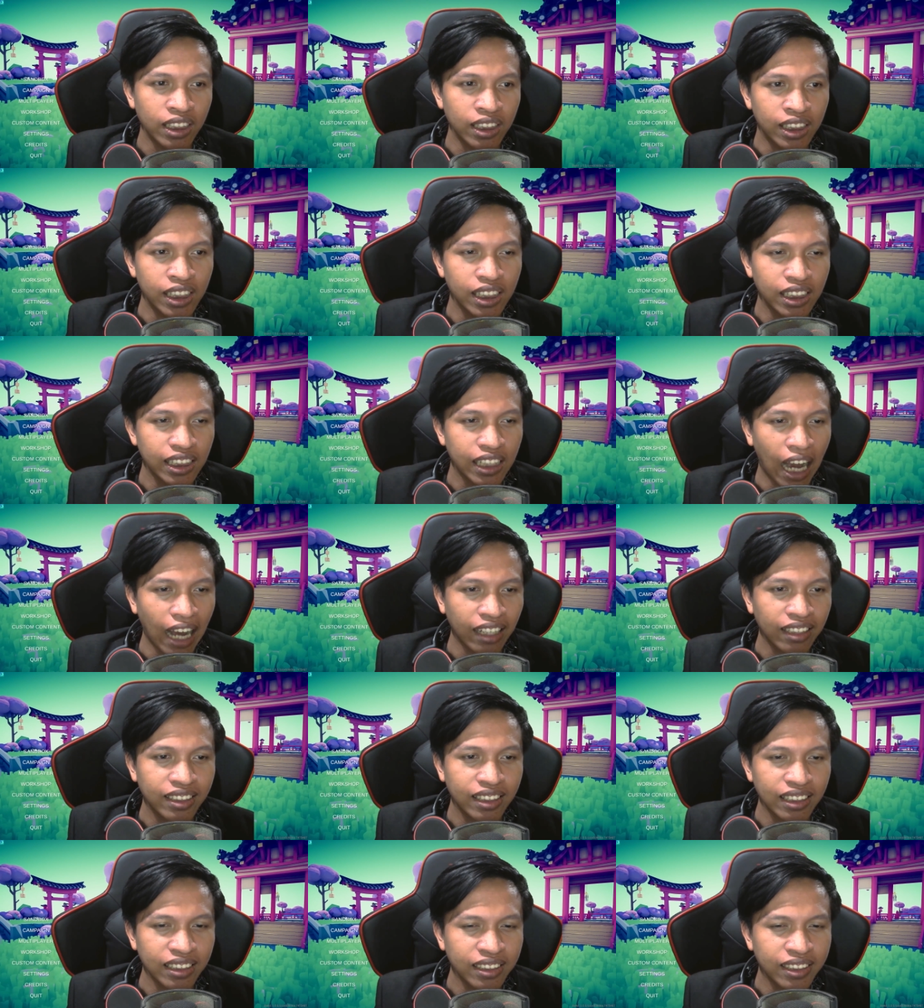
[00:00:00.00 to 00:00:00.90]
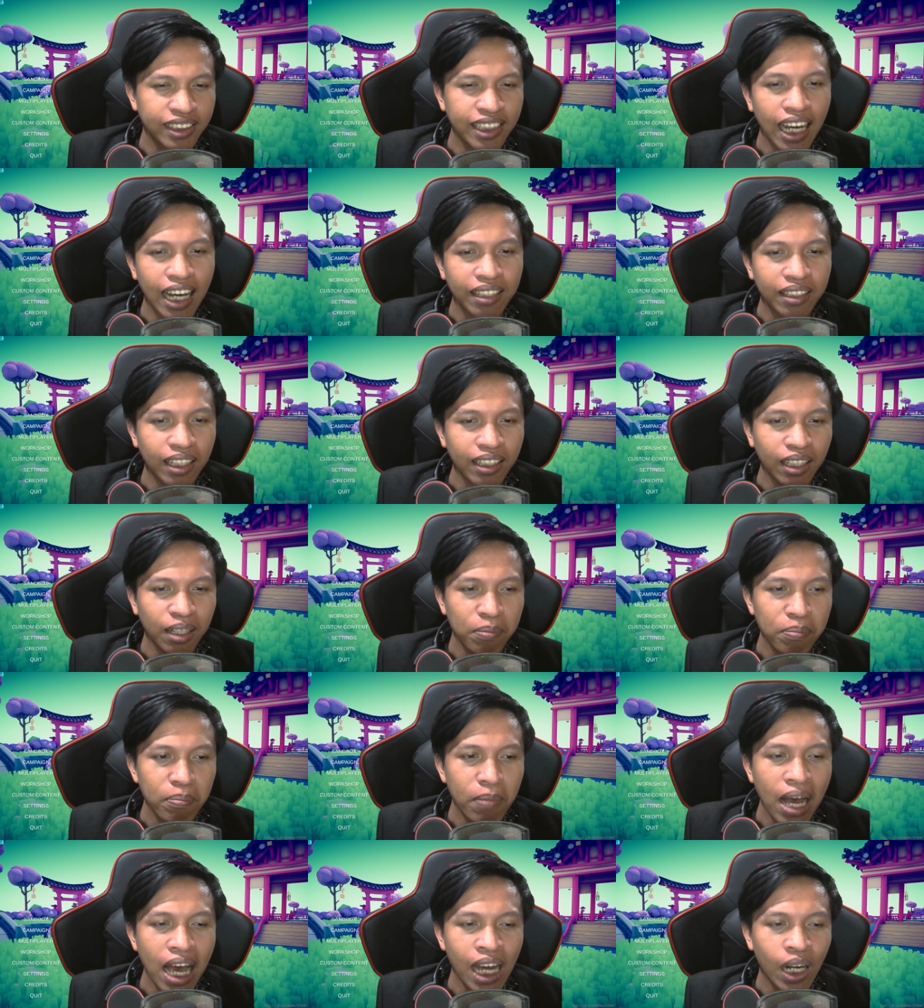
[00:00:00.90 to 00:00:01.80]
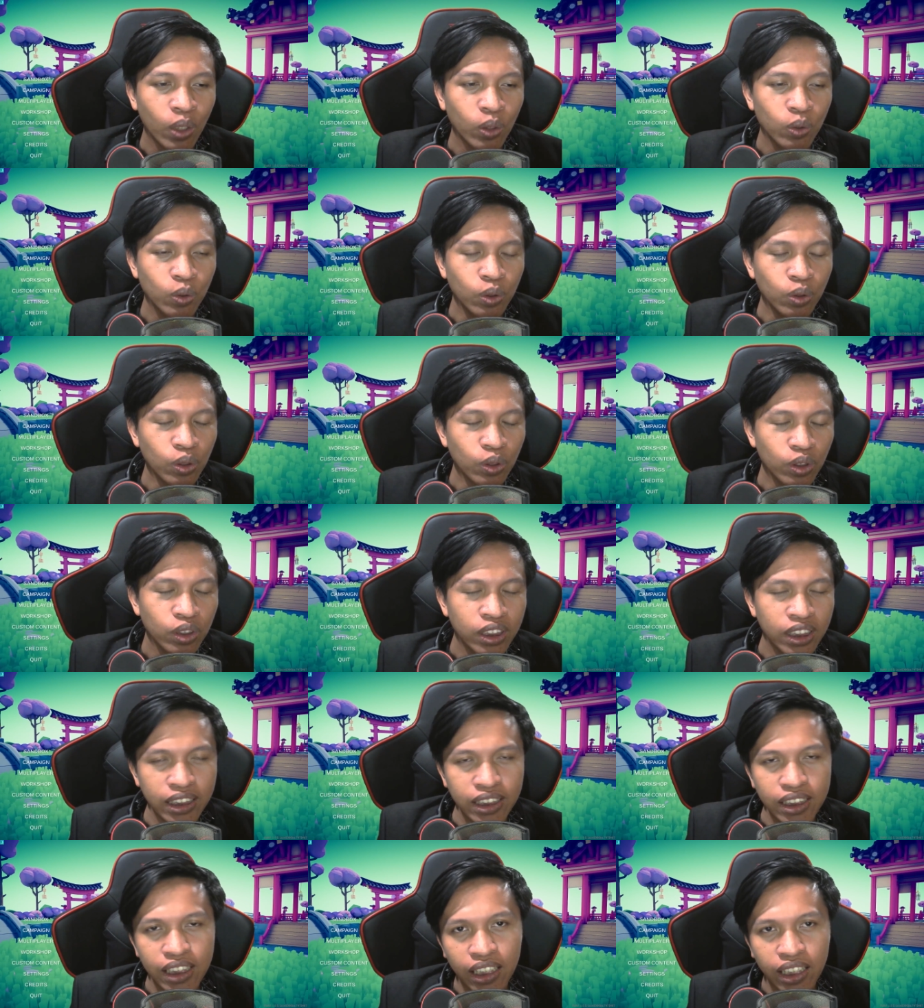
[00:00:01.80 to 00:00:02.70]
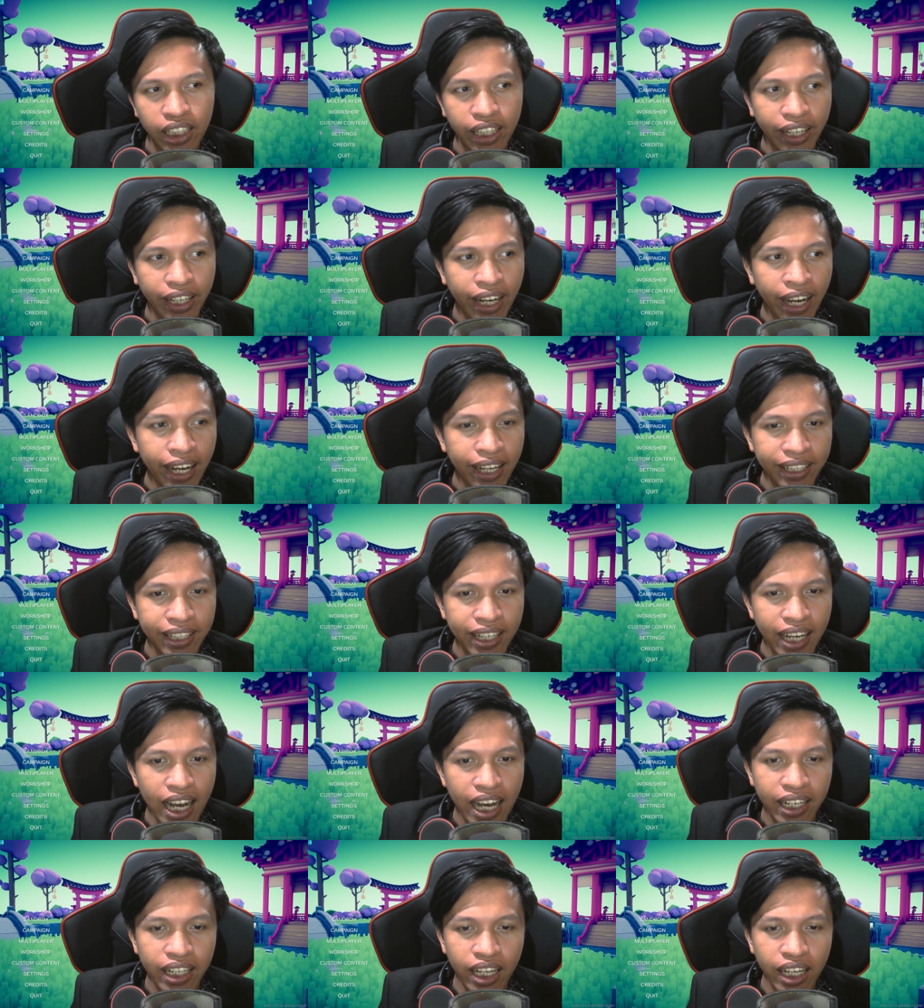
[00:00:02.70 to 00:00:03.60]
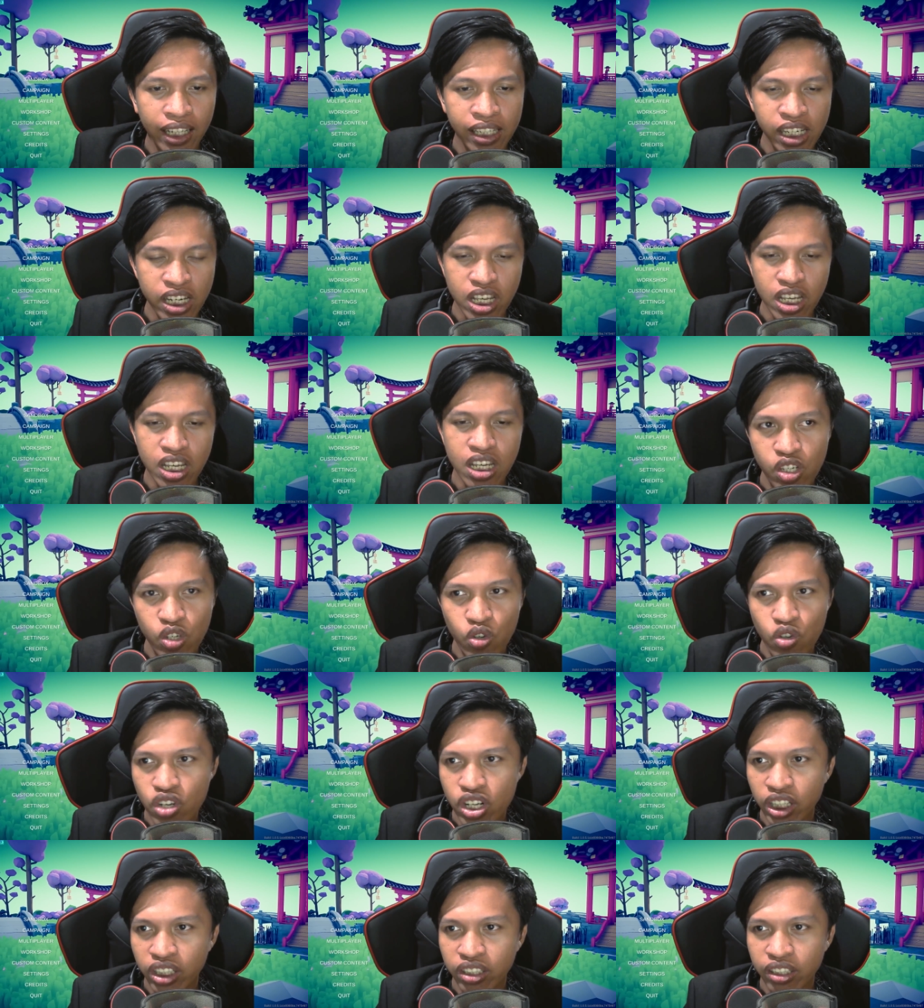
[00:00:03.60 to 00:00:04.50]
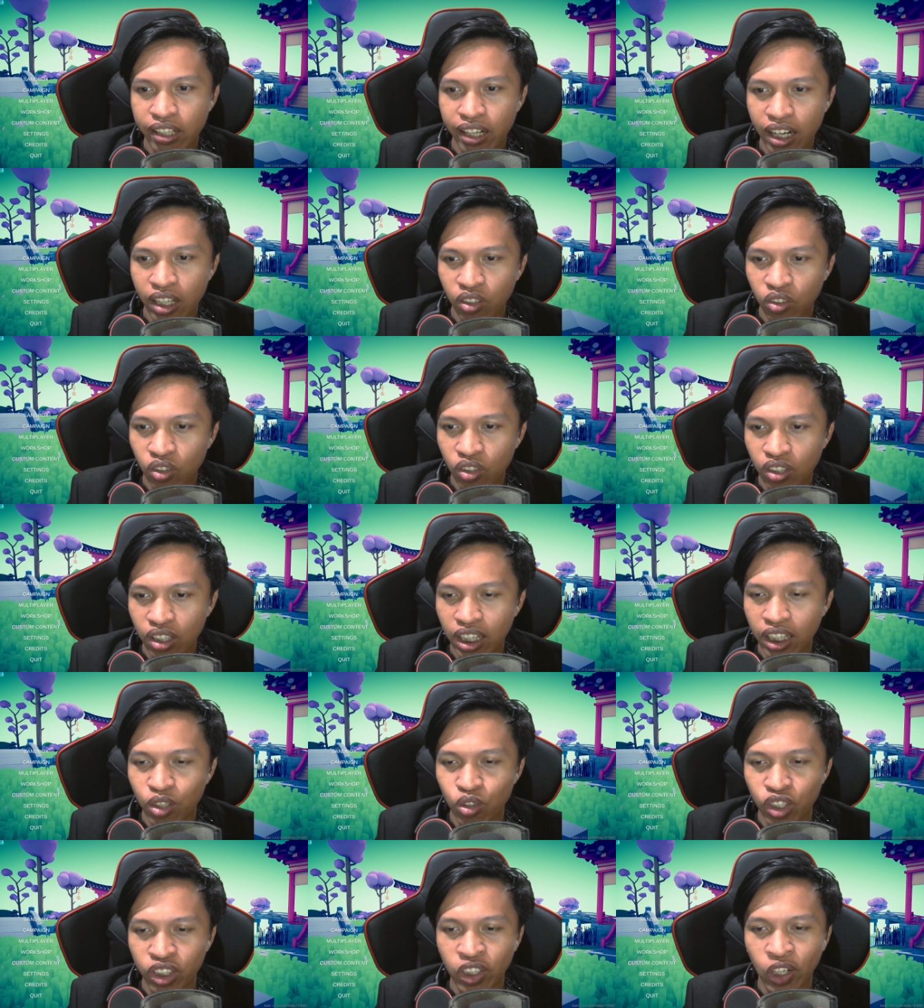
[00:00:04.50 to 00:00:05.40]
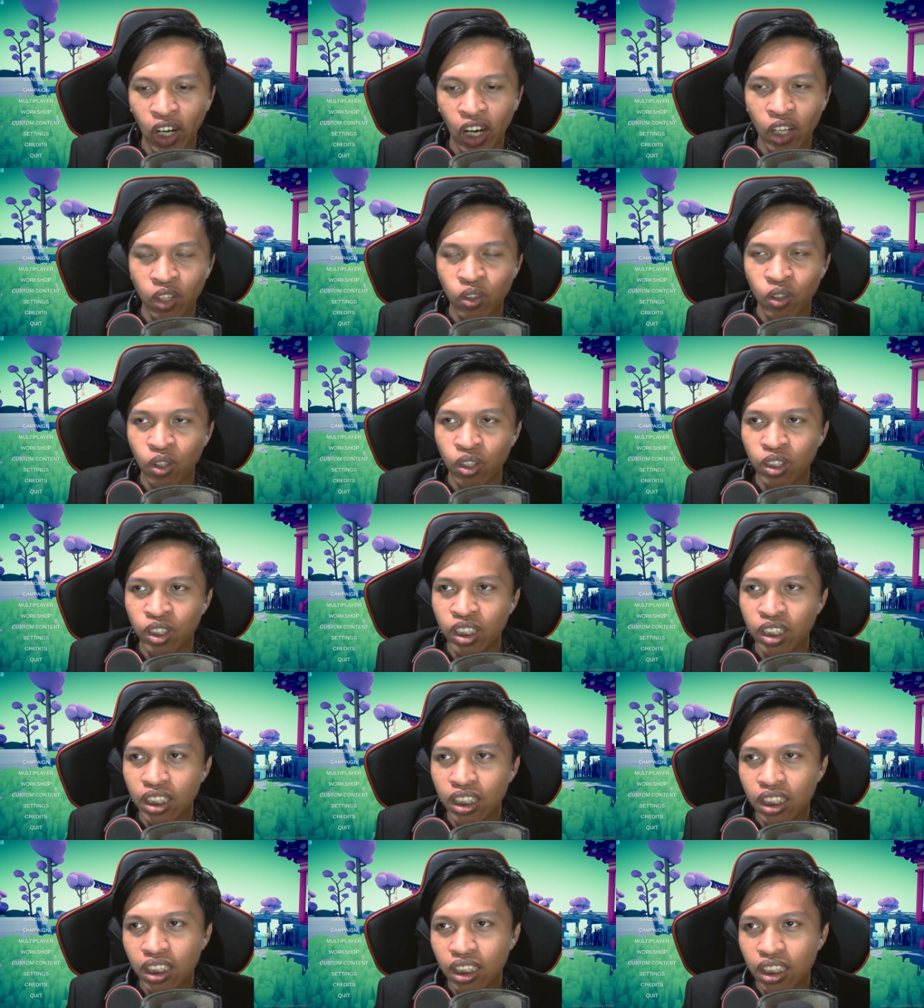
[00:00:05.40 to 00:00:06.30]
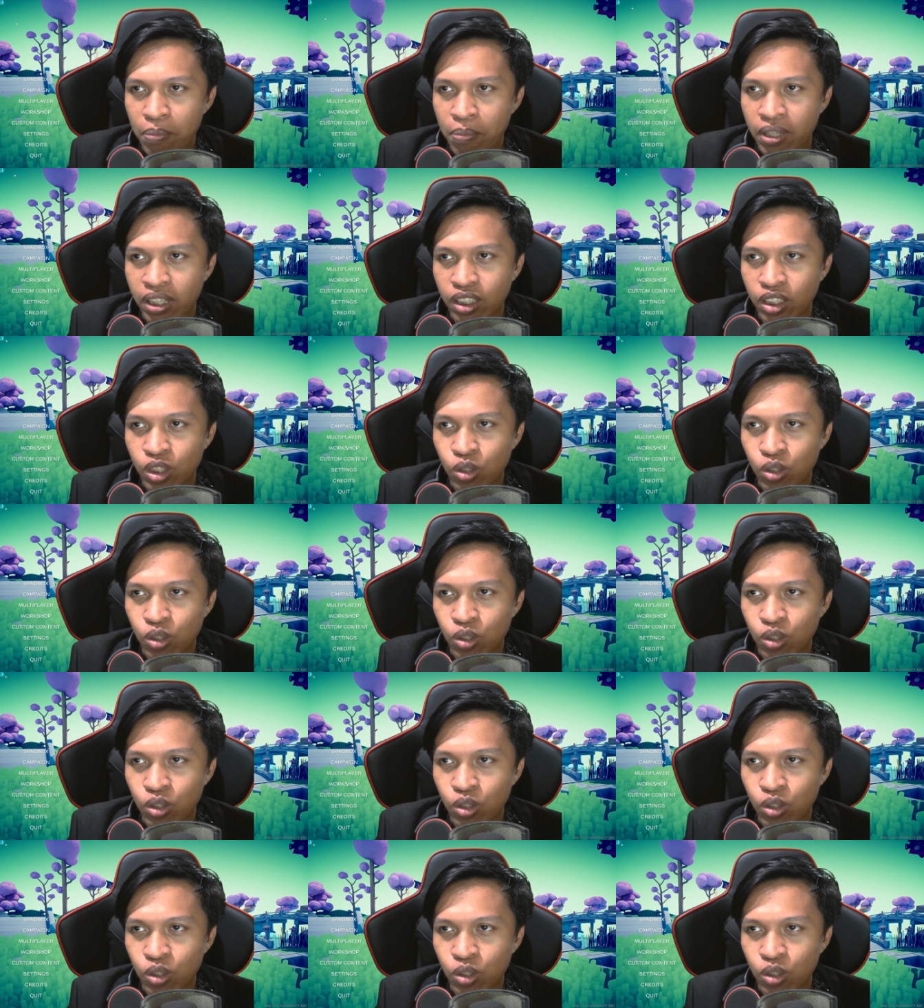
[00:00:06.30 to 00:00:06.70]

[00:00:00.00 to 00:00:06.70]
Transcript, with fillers: Dengan senjata terbaru Senjata yang hanya ada di unit kreator Eh, unit kreator di Apa nih?